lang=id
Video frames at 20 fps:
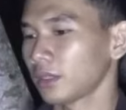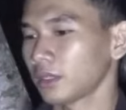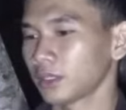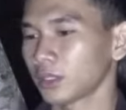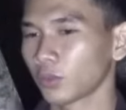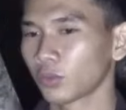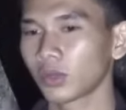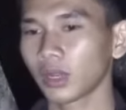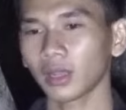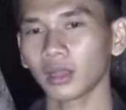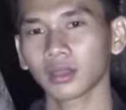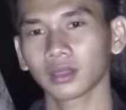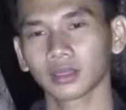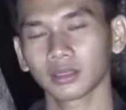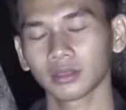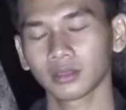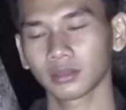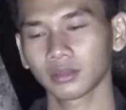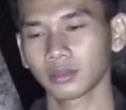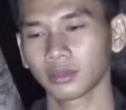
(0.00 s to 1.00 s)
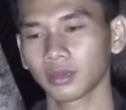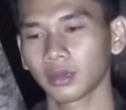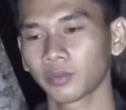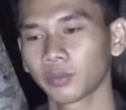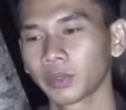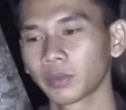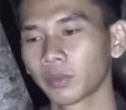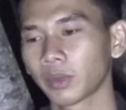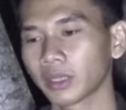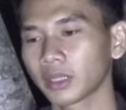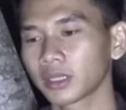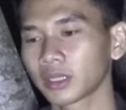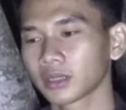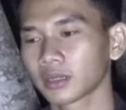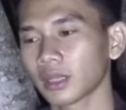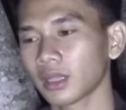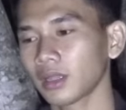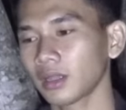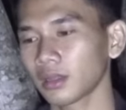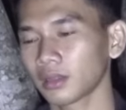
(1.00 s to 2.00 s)
ya udah lebih baik
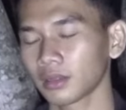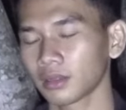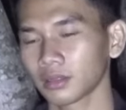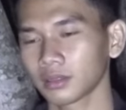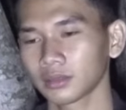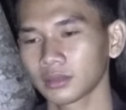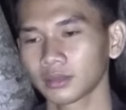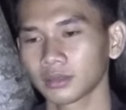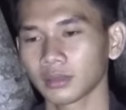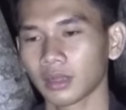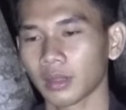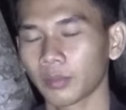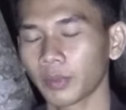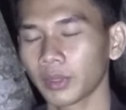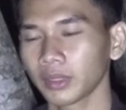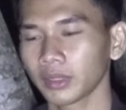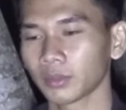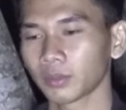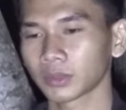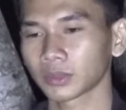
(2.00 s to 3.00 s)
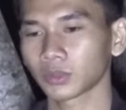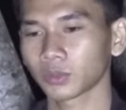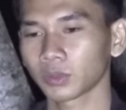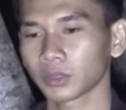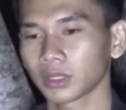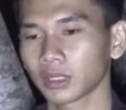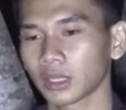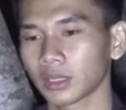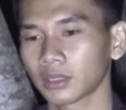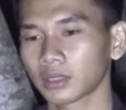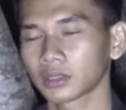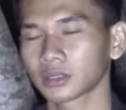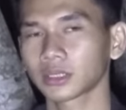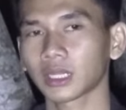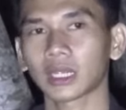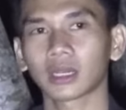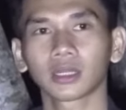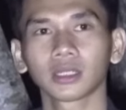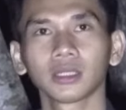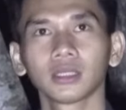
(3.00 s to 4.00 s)
kita apa ya Mas Topik ya
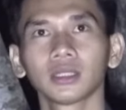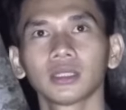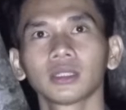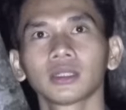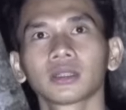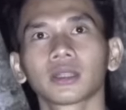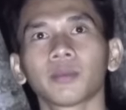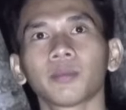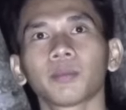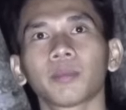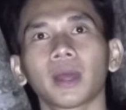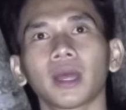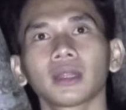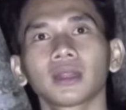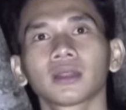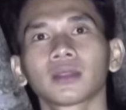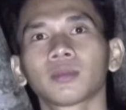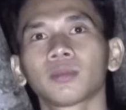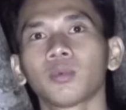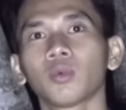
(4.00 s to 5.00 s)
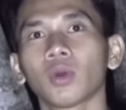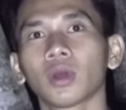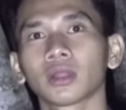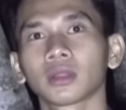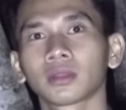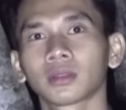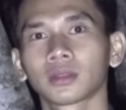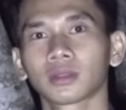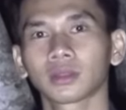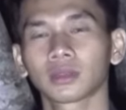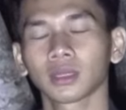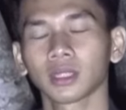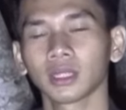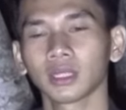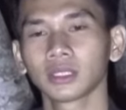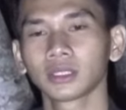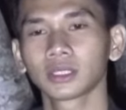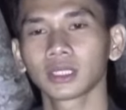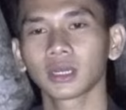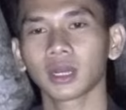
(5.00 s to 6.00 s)
cari tempat buat
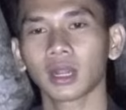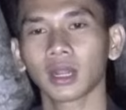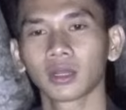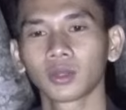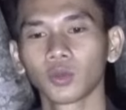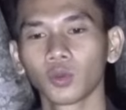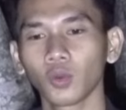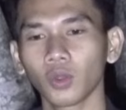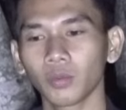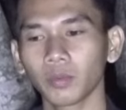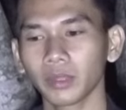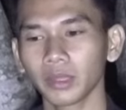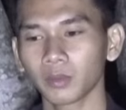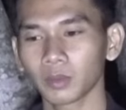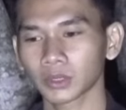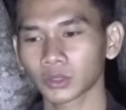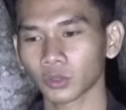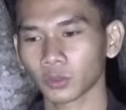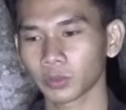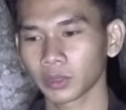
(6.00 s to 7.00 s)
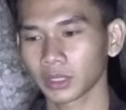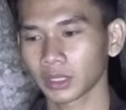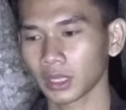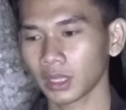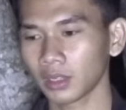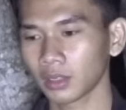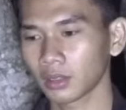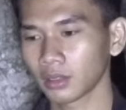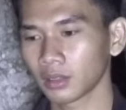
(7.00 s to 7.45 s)
istirahat dulu apa ya Mas Topik ya